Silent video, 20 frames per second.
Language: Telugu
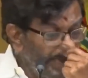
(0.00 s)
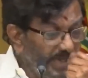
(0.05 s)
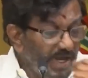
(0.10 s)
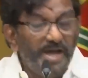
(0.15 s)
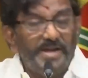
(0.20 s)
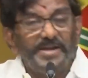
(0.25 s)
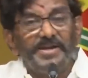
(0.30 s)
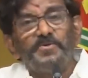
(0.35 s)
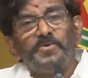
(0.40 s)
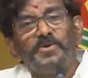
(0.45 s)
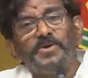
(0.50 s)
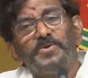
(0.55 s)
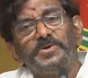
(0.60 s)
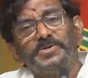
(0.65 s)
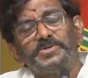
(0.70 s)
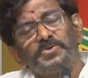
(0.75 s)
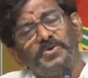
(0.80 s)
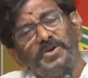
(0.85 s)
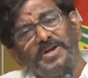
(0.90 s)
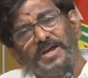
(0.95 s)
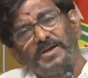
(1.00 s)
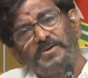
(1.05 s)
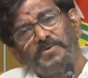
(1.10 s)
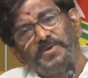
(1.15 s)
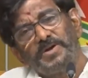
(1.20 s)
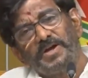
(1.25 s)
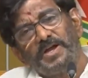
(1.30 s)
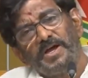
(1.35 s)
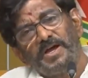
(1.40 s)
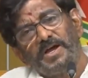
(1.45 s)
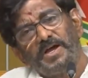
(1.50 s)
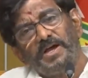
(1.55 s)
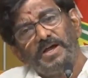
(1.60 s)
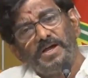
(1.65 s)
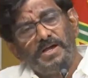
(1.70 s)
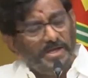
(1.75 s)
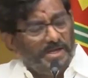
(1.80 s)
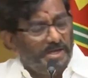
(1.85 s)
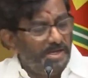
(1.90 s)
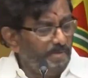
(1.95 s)
దాన్ని కూడా వచ్చుకోలేకుండా
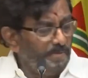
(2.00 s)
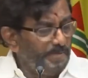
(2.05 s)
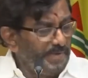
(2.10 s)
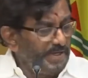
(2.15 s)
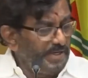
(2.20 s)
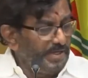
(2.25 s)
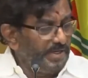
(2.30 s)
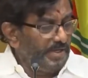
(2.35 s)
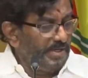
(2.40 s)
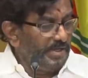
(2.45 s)
మీ